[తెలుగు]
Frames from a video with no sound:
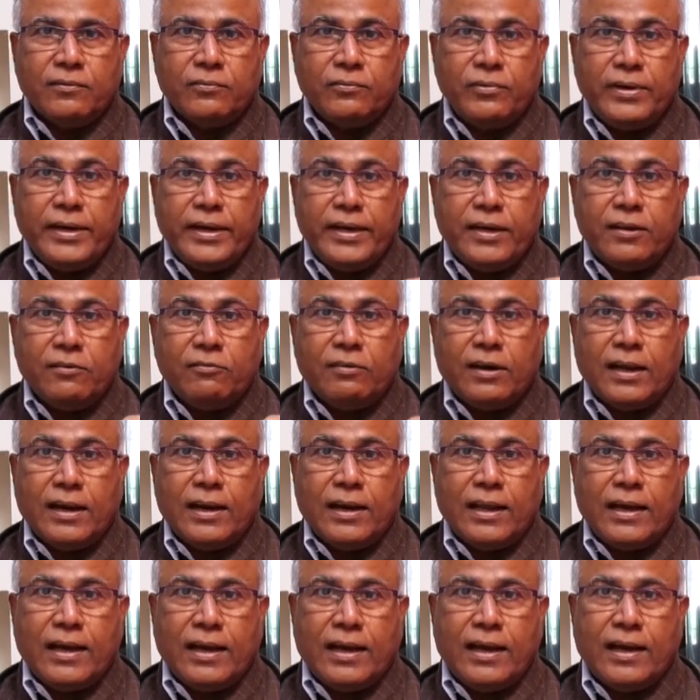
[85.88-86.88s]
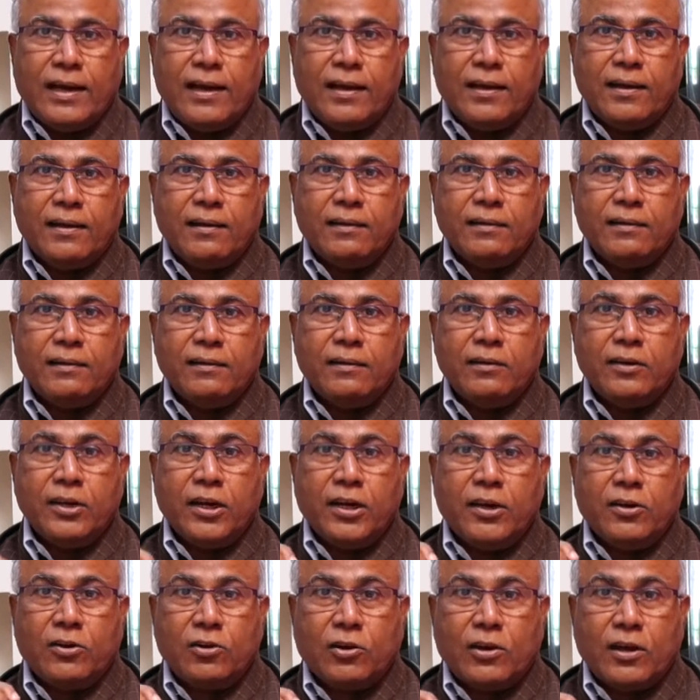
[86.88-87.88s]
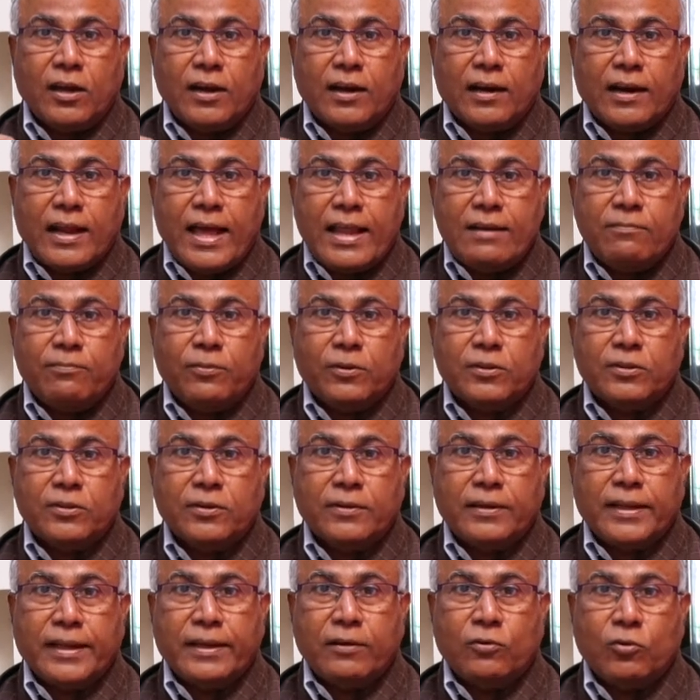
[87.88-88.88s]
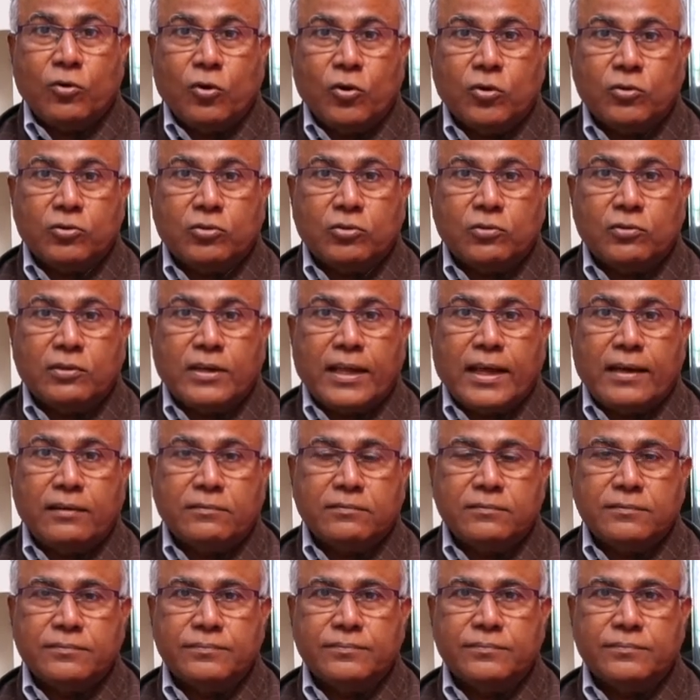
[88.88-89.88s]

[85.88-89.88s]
వీటి వల్ల ఎంట్రుకలు రాలిపోతుంటాయి గోకుతుంటారు